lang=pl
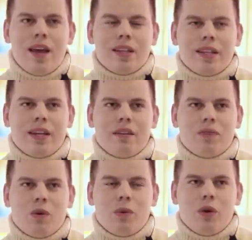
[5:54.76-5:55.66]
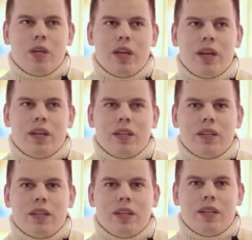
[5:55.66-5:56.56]
A ta gra w obronie
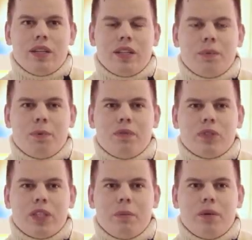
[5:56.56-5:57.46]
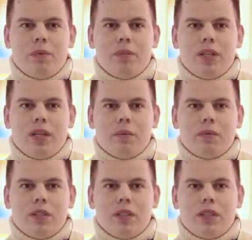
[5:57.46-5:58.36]
y, typowo z Kamilem
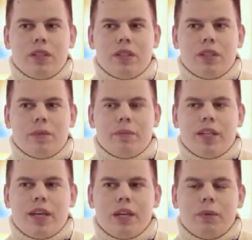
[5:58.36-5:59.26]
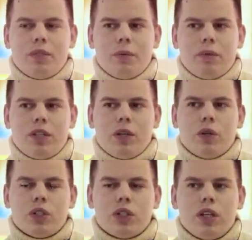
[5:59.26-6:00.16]
Glikiem, z, z Bednarkiem Ciebie
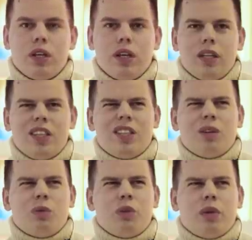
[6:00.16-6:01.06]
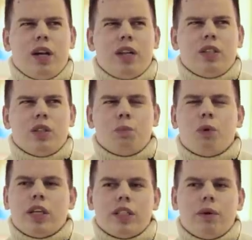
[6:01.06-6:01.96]
czegoś, nie że nauczyła, ale Ci coś
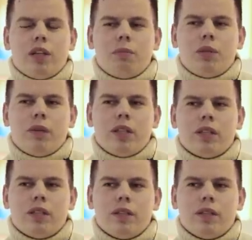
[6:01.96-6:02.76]
pokazała na przykład?